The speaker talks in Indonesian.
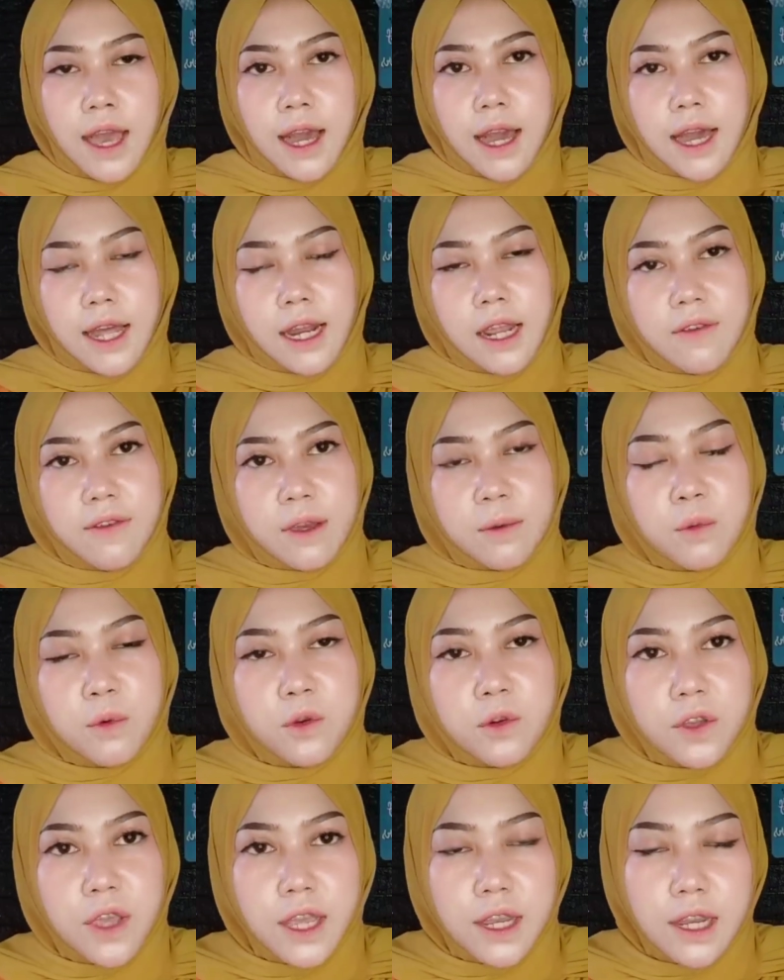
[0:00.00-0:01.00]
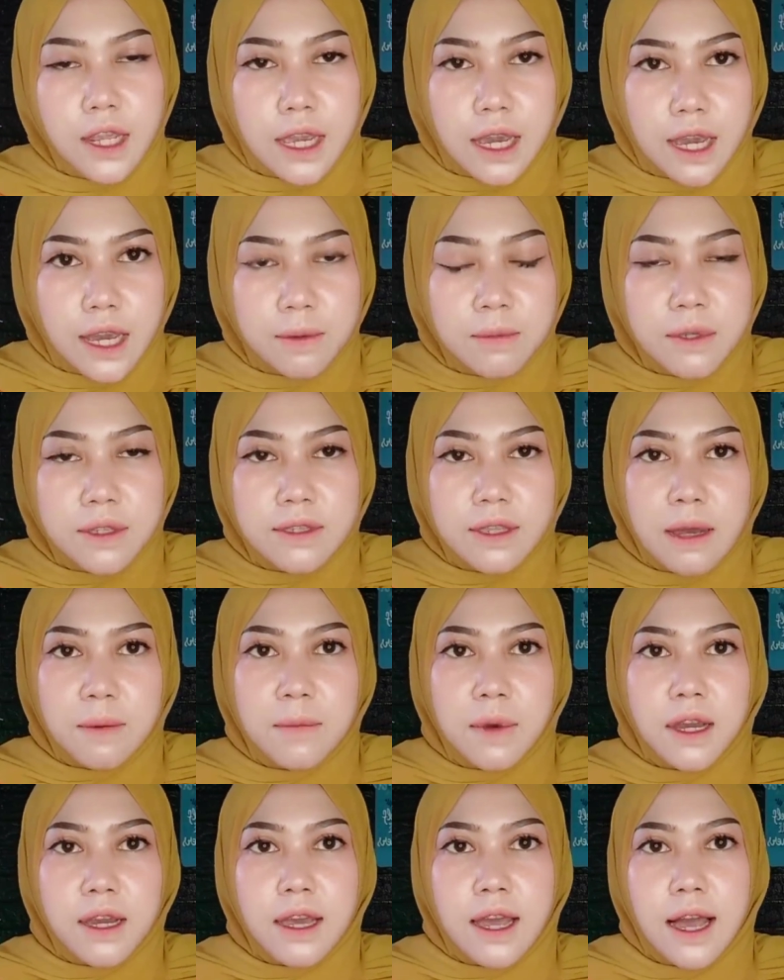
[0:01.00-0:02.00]
Karena efek buruknya nih ya bisa
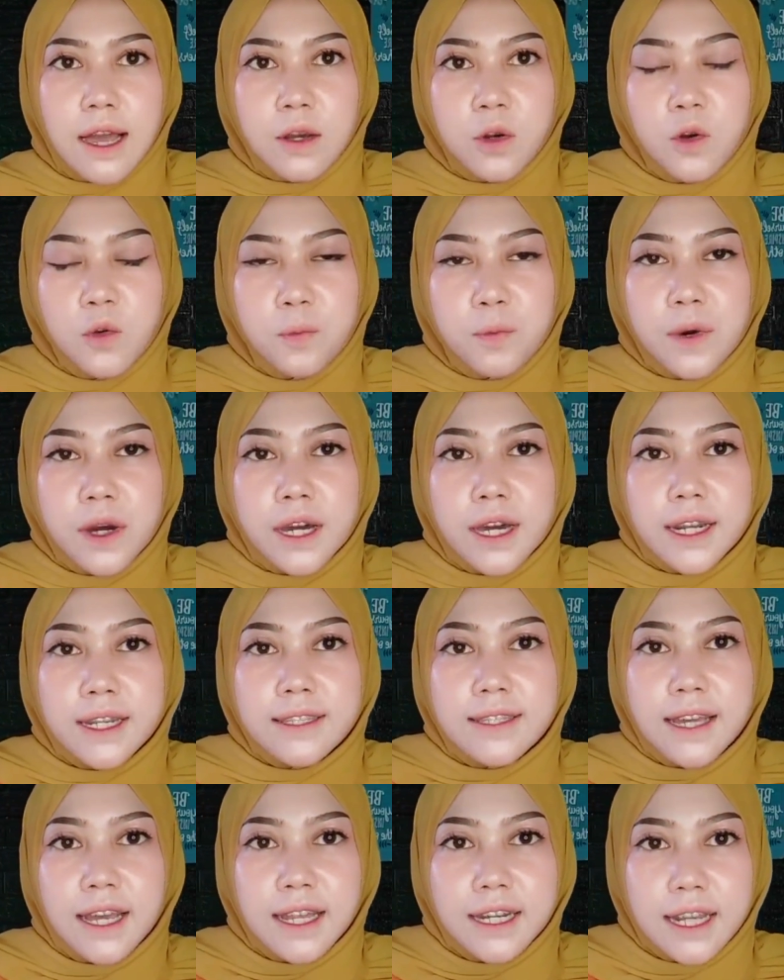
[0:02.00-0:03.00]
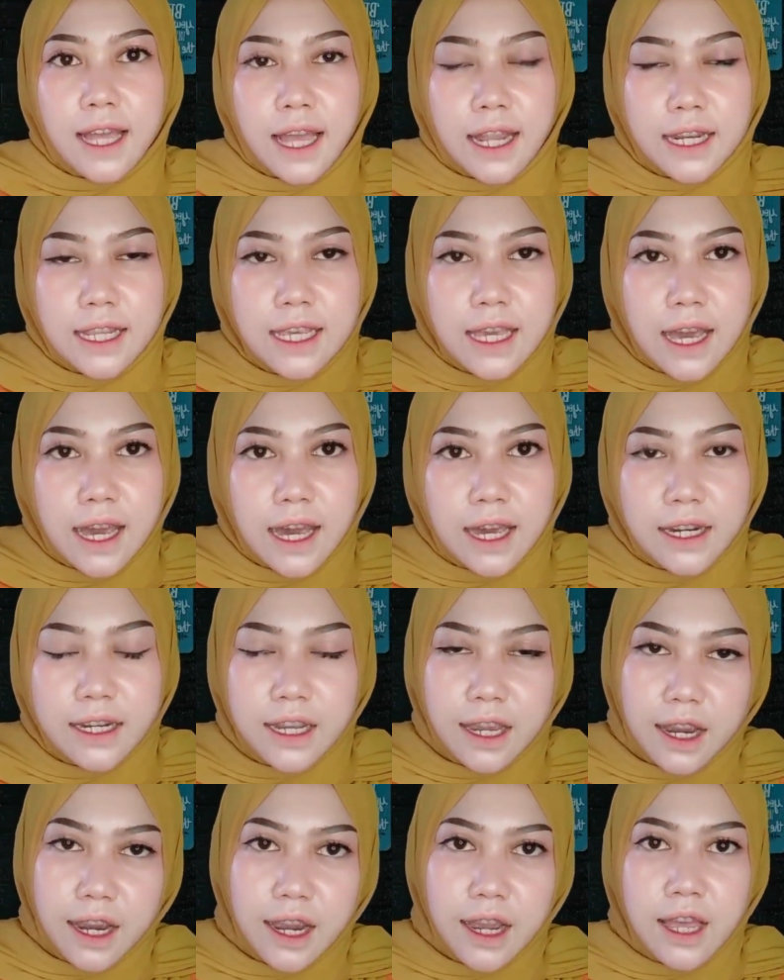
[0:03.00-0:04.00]
mengganggu pekerjaan kalian
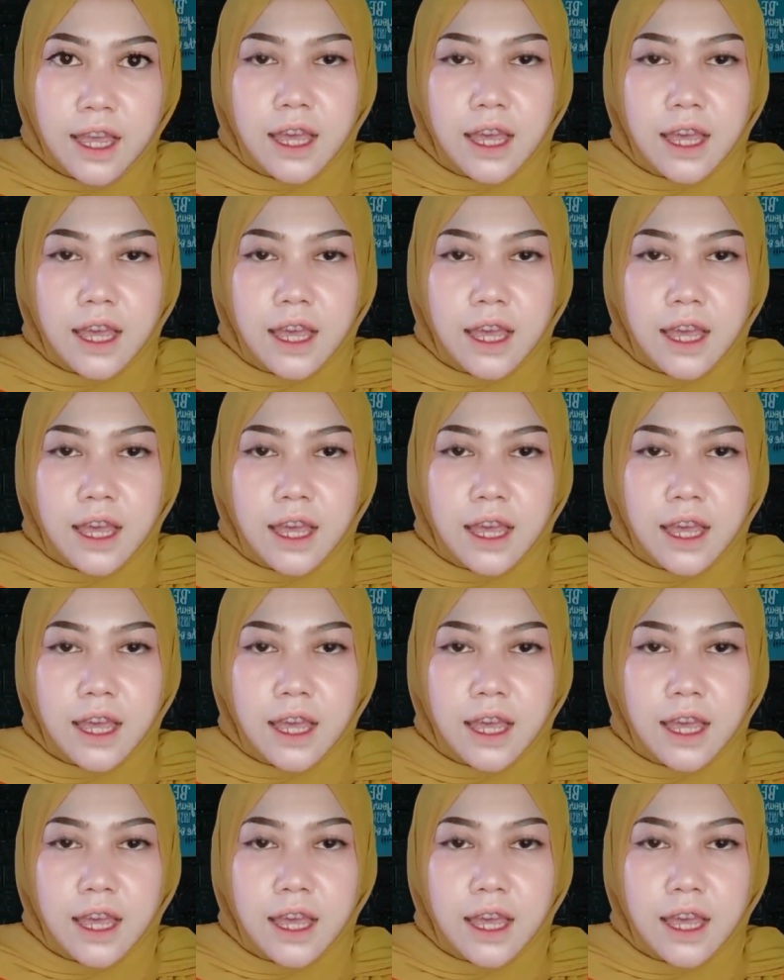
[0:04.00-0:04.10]
ya.